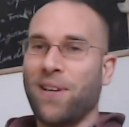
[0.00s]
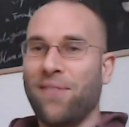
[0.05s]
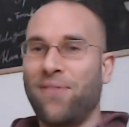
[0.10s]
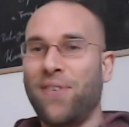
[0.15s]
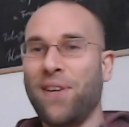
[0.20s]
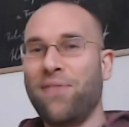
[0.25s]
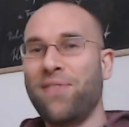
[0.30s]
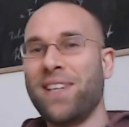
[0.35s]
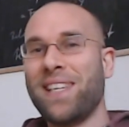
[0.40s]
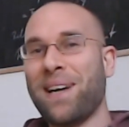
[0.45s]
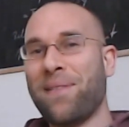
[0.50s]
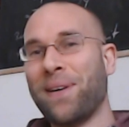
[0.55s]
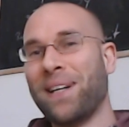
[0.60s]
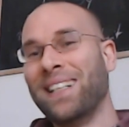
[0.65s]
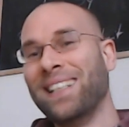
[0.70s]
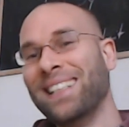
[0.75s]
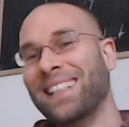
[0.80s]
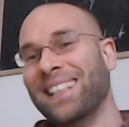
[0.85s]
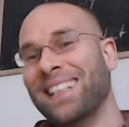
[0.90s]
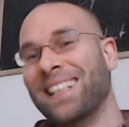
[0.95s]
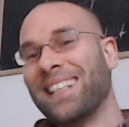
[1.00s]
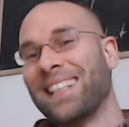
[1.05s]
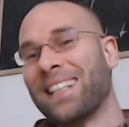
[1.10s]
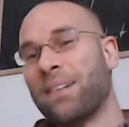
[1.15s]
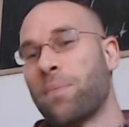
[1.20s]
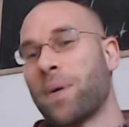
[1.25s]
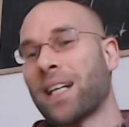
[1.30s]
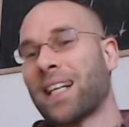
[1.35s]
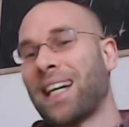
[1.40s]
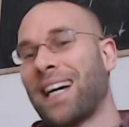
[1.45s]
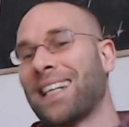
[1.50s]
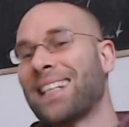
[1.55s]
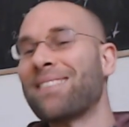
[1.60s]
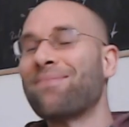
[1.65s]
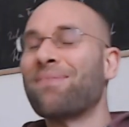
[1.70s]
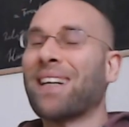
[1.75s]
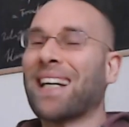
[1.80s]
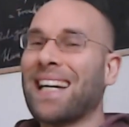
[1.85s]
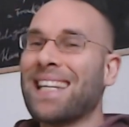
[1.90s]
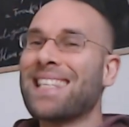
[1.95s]
pfiffig, aber ne, man, kann,
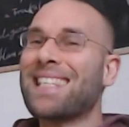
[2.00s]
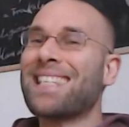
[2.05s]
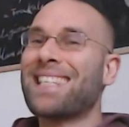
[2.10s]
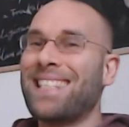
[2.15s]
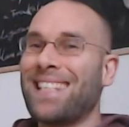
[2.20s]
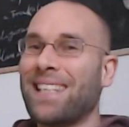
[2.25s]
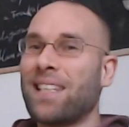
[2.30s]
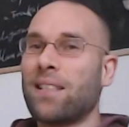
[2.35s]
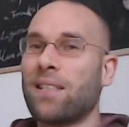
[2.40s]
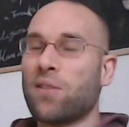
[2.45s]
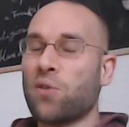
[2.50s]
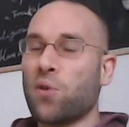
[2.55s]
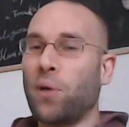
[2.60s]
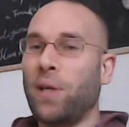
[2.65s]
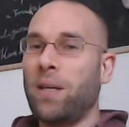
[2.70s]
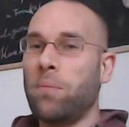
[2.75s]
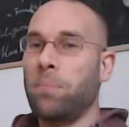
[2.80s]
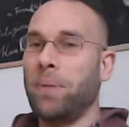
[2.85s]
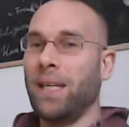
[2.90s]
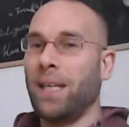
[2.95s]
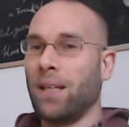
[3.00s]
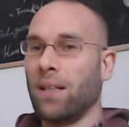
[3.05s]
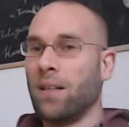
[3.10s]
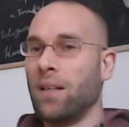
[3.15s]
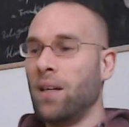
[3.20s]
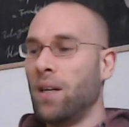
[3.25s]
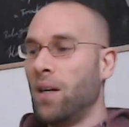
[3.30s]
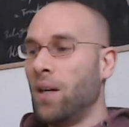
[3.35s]
man kann sich nicht so hinbiegen.